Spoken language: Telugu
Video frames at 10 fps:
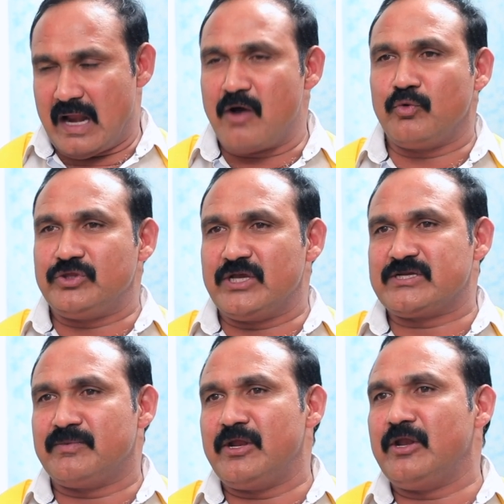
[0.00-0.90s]
నా
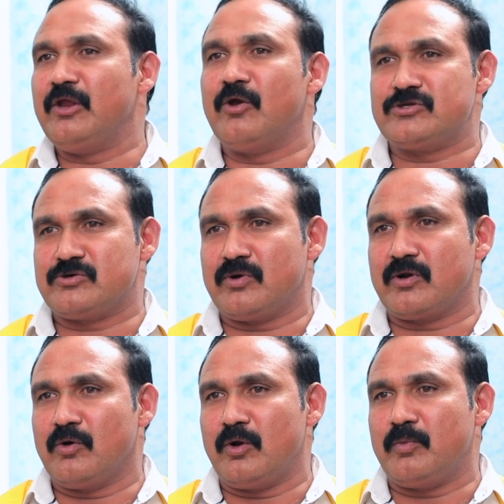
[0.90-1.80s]
ఉద్దేశం నేను
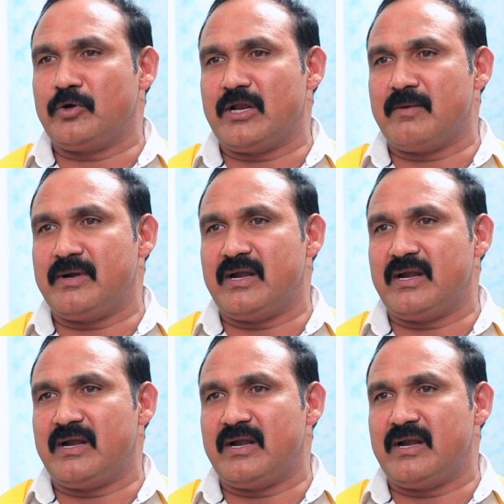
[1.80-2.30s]
నియోజకవర్గంలో పుట్టిన